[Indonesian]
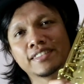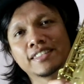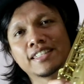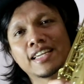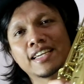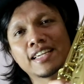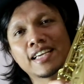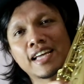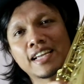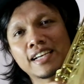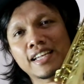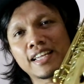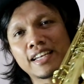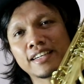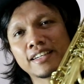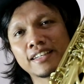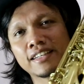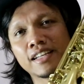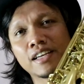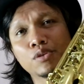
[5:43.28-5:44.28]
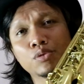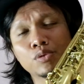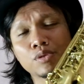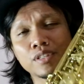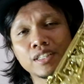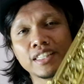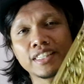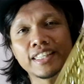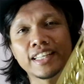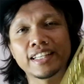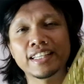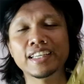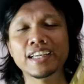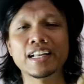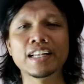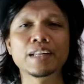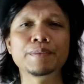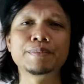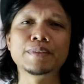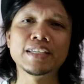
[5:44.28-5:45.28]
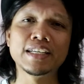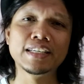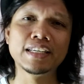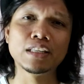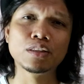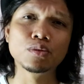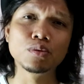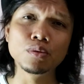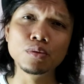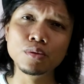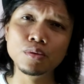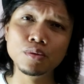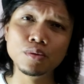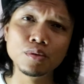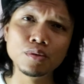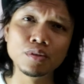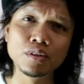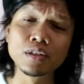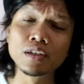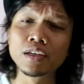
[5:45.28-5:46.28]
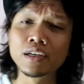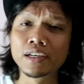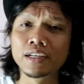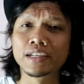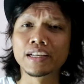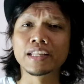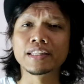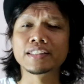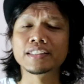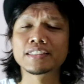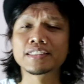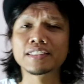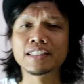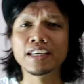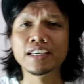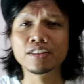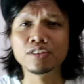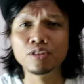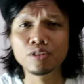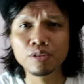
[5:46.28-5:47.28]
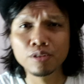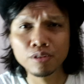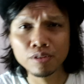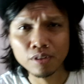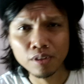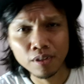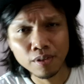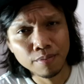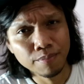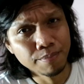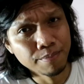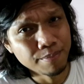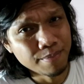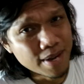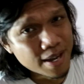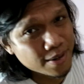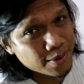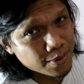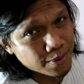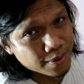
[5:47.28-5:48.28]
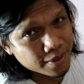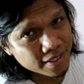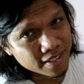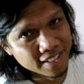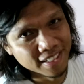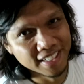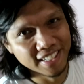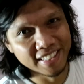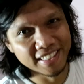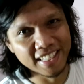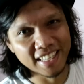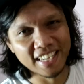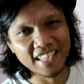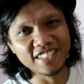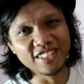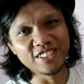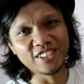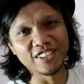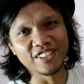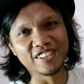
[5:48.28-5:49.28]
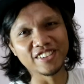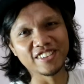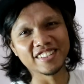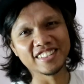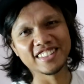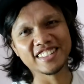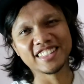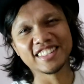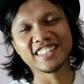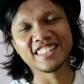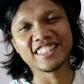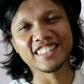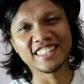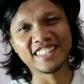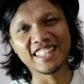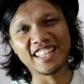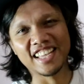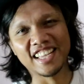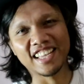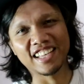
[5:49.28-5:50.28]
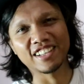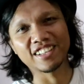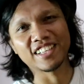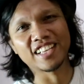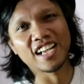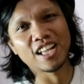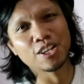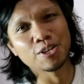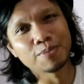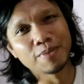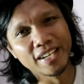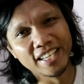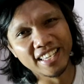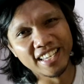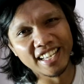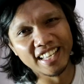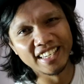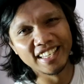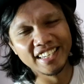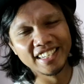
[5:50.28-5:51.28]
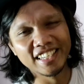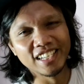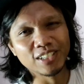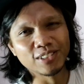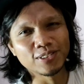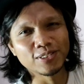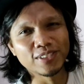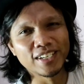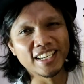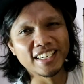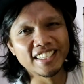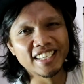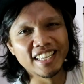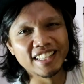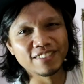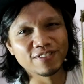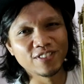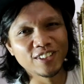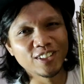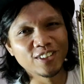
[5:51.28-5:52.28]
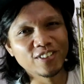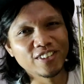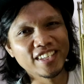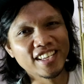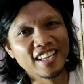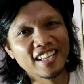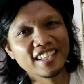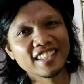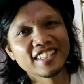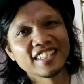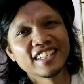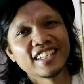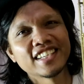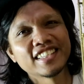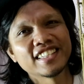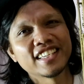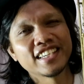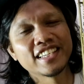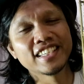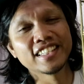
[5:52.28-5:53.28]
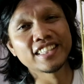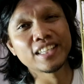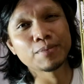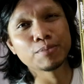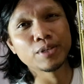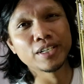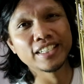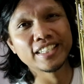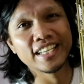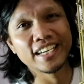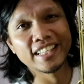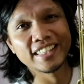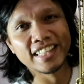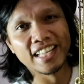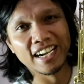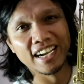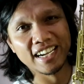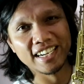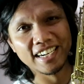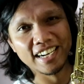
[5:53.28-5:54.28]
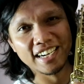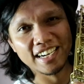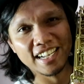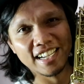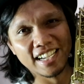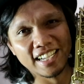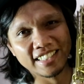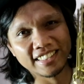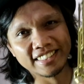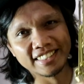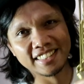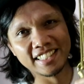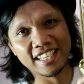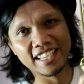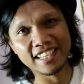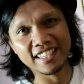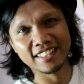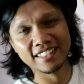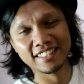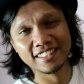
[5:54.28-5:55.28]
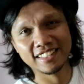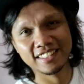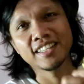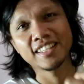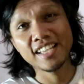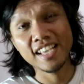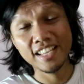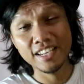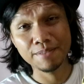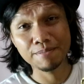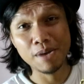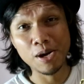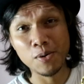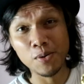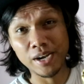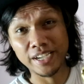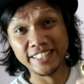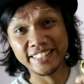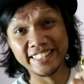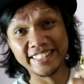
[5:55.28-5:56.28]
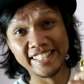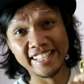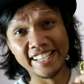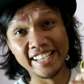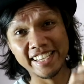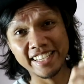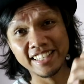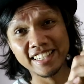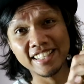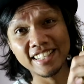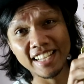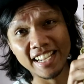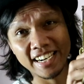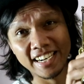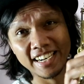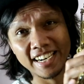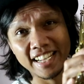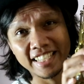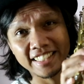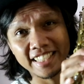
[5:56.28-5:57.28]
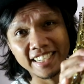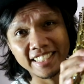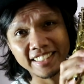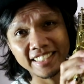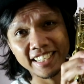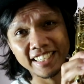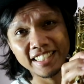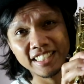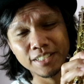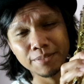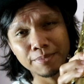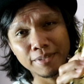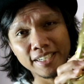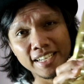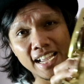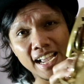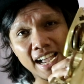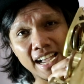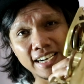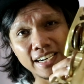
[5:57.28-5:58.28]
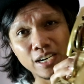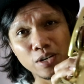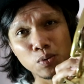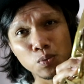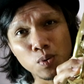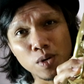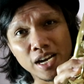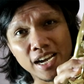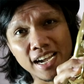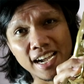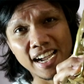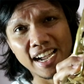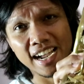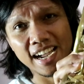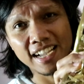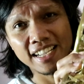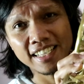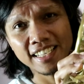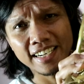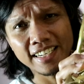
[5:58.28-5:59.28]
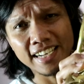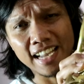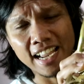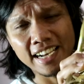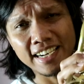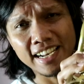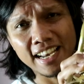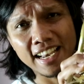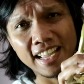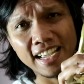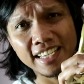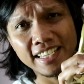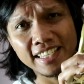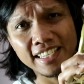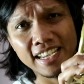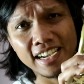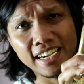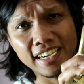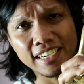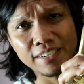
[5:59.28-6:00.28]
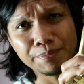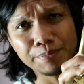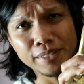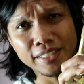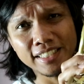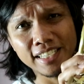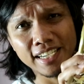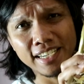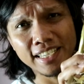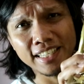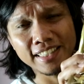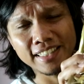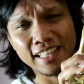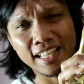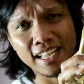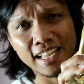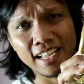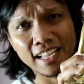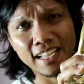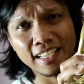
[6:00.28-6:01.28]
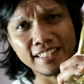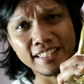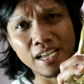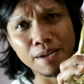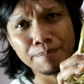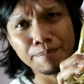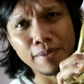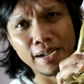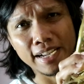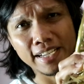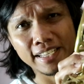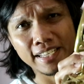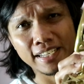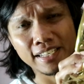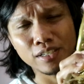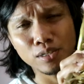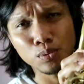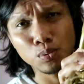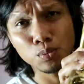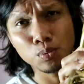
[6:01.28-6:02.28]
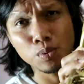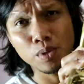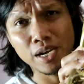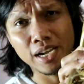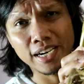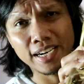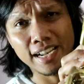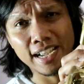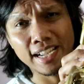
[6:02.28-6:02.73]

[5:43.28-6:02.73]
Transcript: jari kanan. Nah untuk detailnya kalian bisa lihat dulu. Nanti setelah itu baru kita lanjut. Nah kalau bagi kalian yang sudah lihat videonya, jadi kita mulai dari tangga nada C. Ya di bawah C ini nada dasar C ini sebenarnya ada dua nada lagi yang bisa kita capai ya dua